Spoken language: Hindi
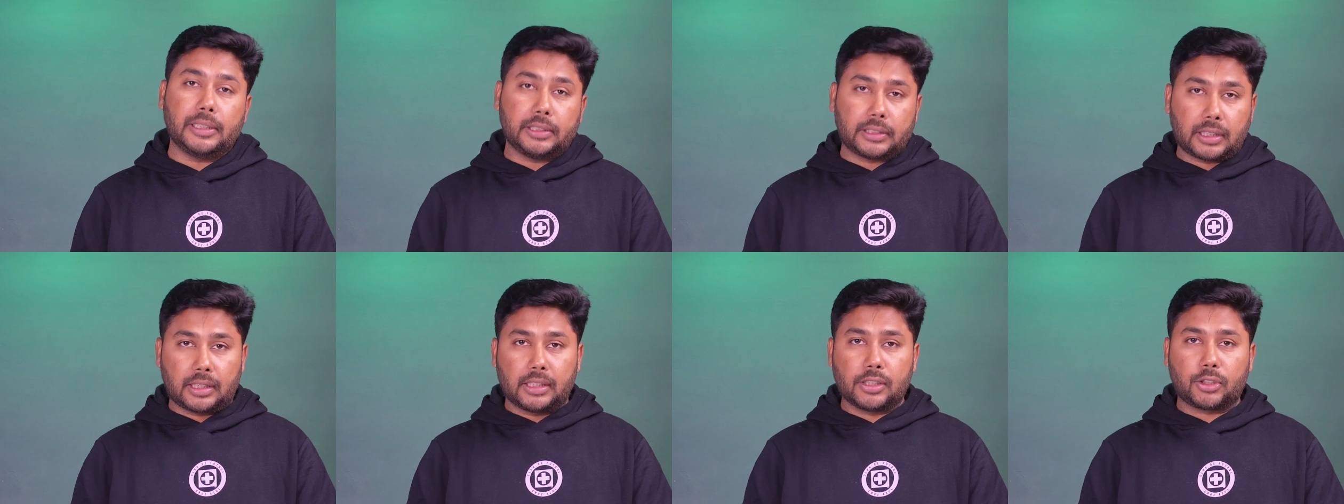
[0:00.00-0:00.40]

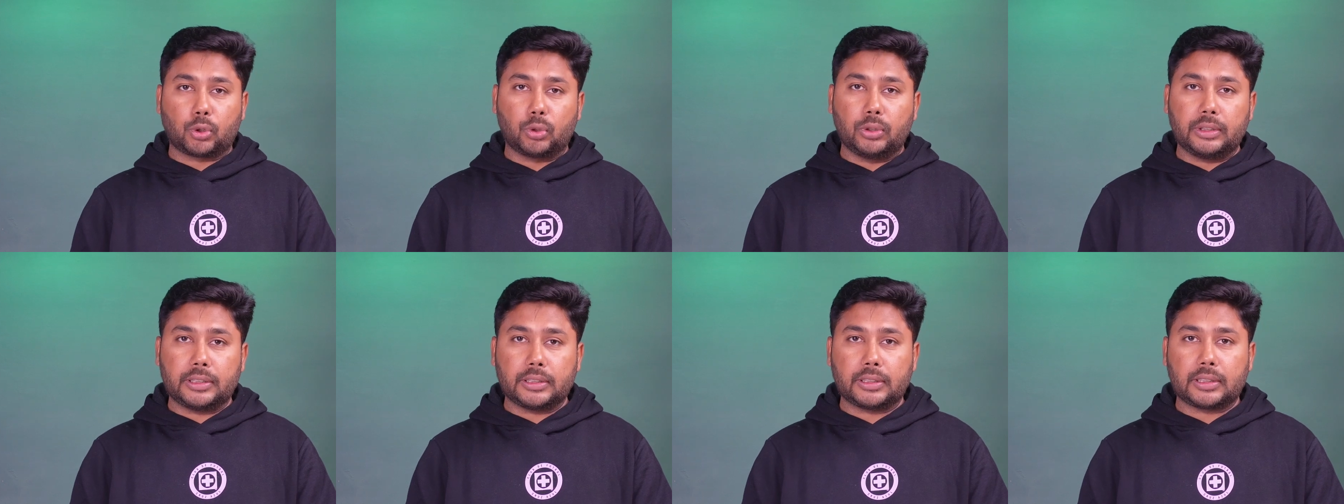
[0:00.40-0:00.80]
इंटरनल
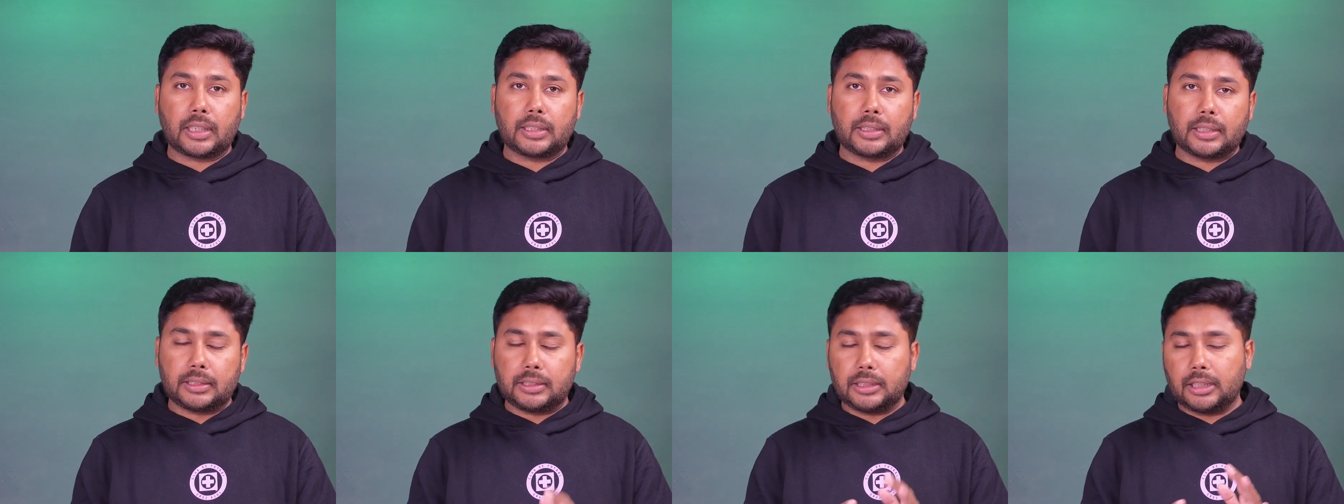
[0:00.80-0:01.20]
स्टोरेज के
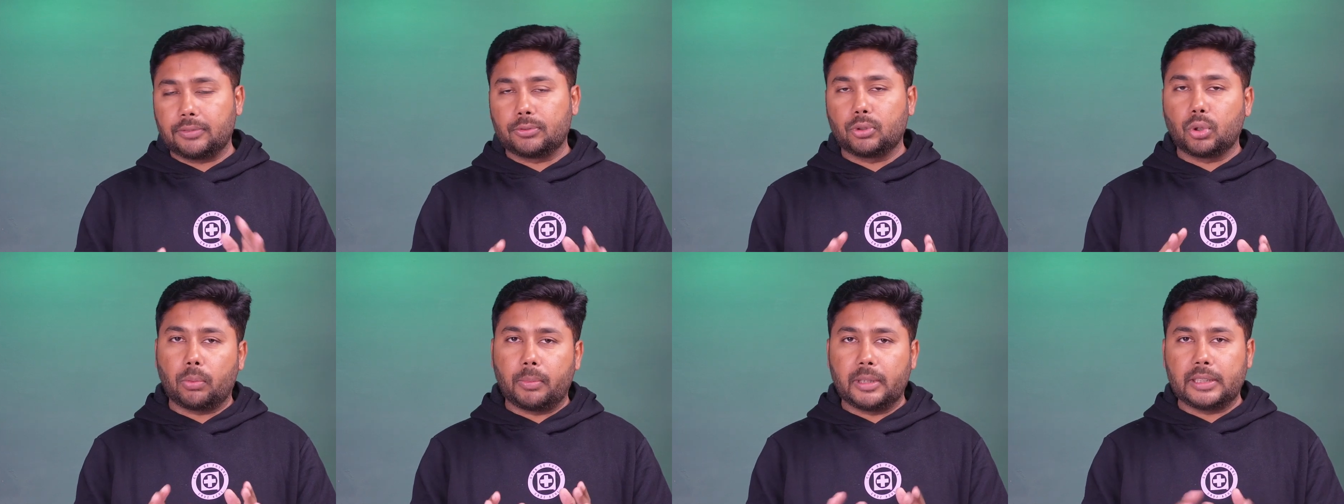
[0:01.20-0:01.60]
साथ है सिर्फ
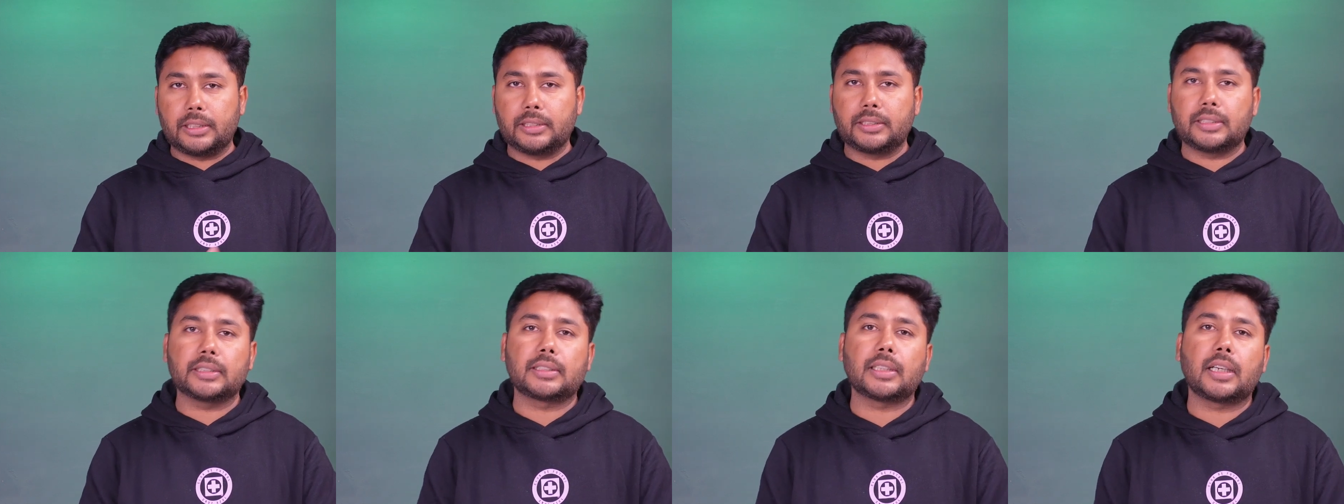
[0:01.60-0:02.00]
दो
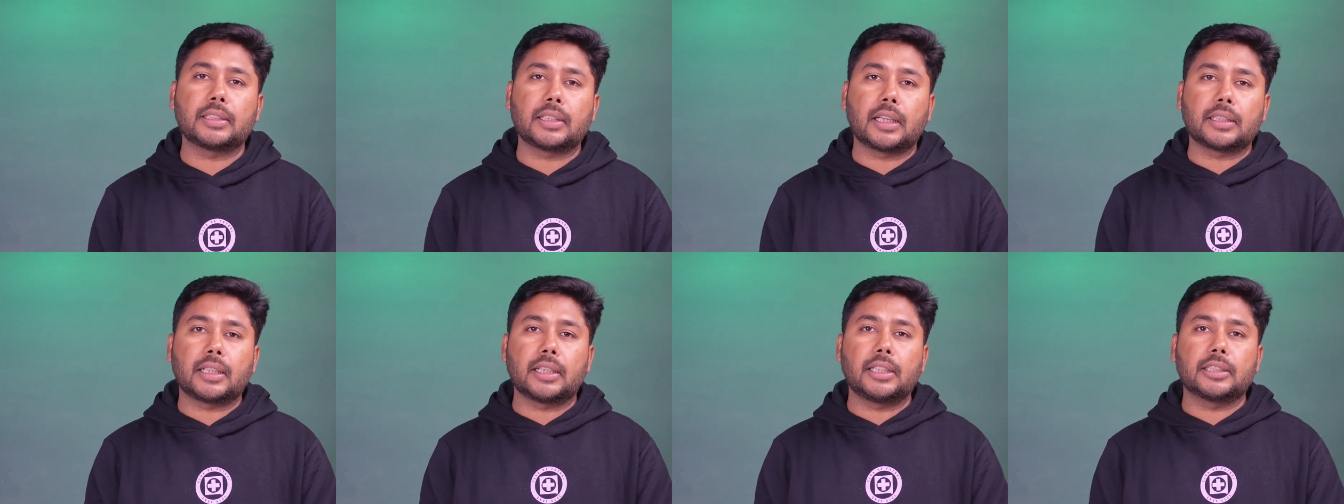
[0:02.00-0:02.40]
बत्तीस के साथ
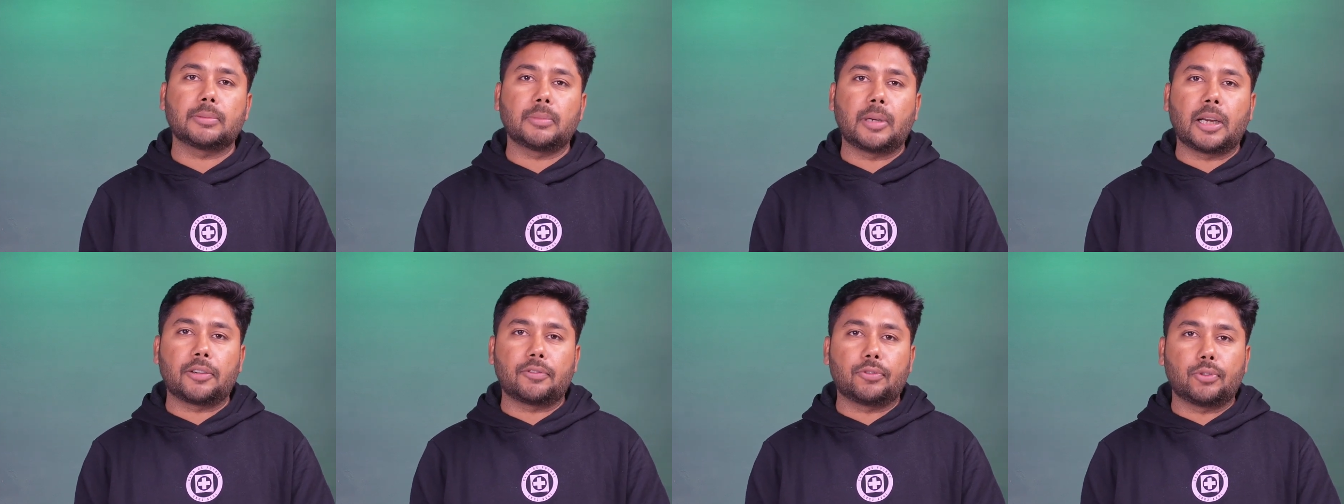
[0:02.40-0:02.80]
आता है
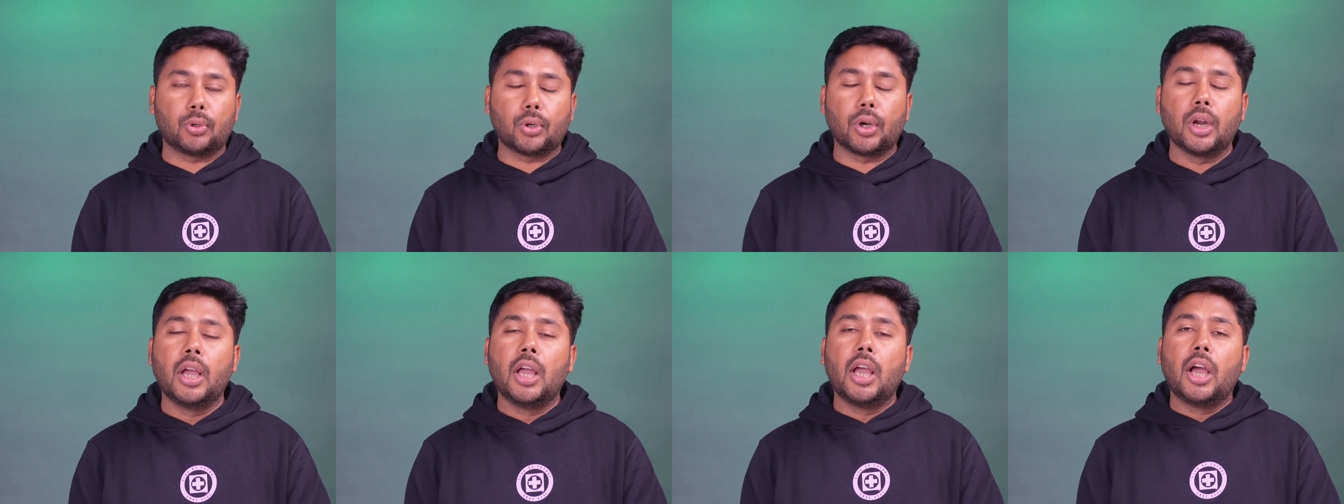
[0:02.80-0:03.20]

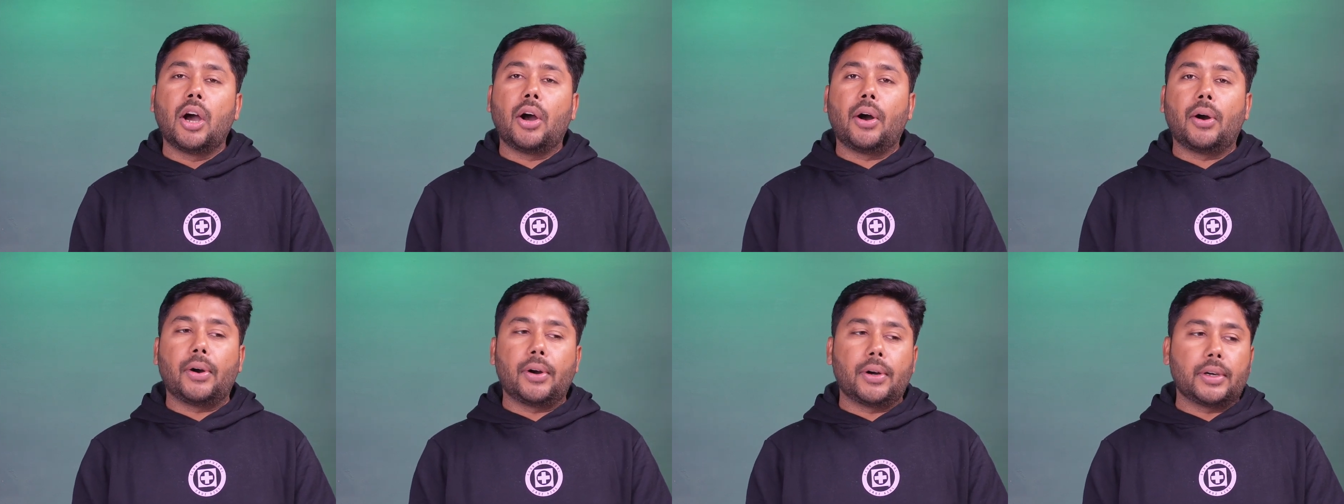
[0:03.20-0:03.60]
स्मार्टफोन
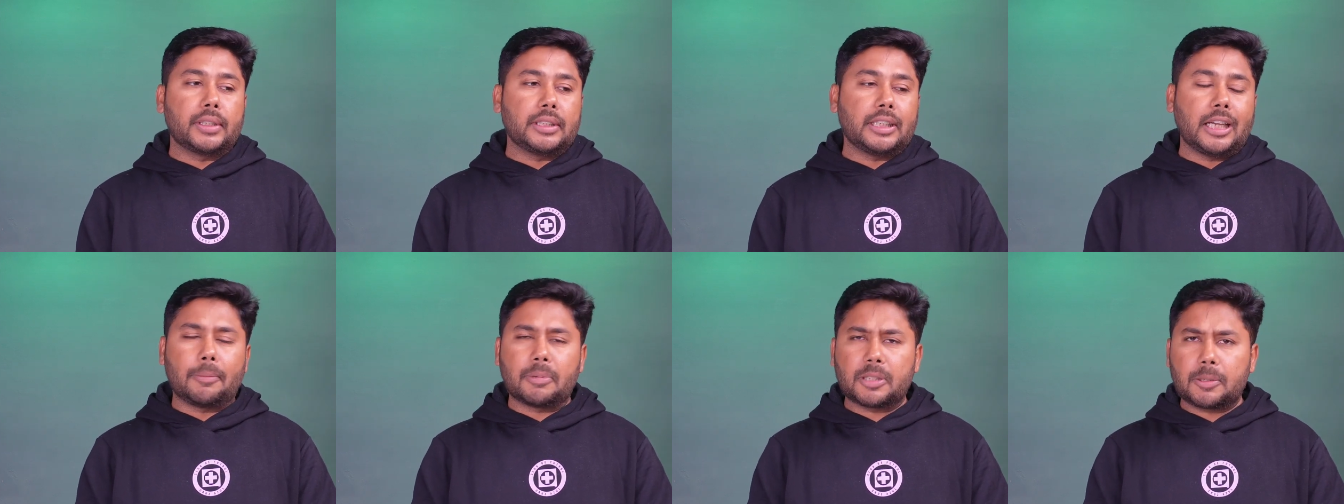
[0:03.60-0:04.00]
और
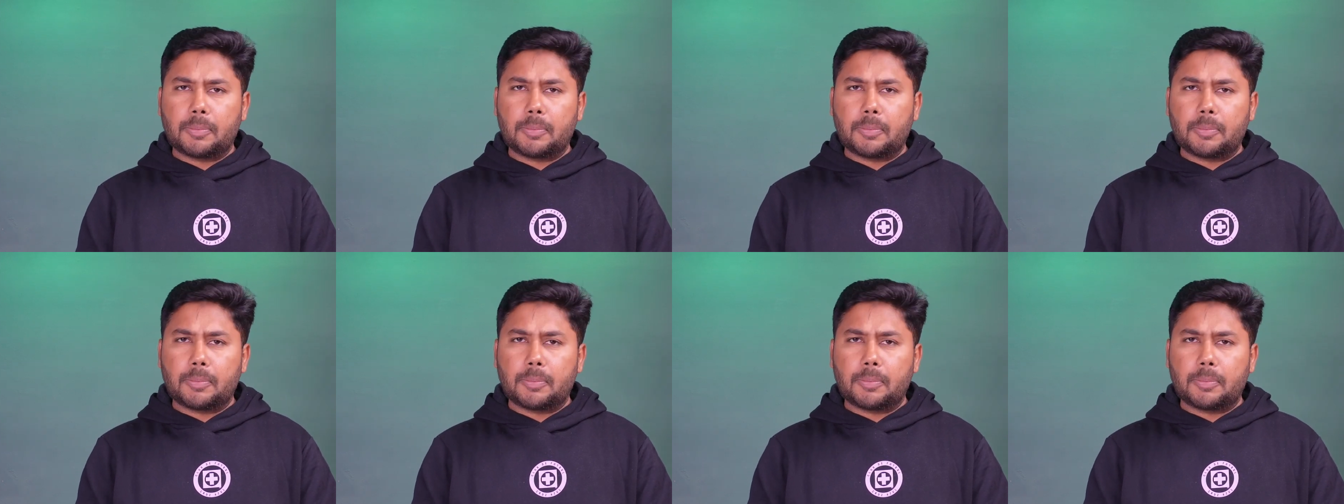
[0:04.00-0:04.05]
यहाँ पर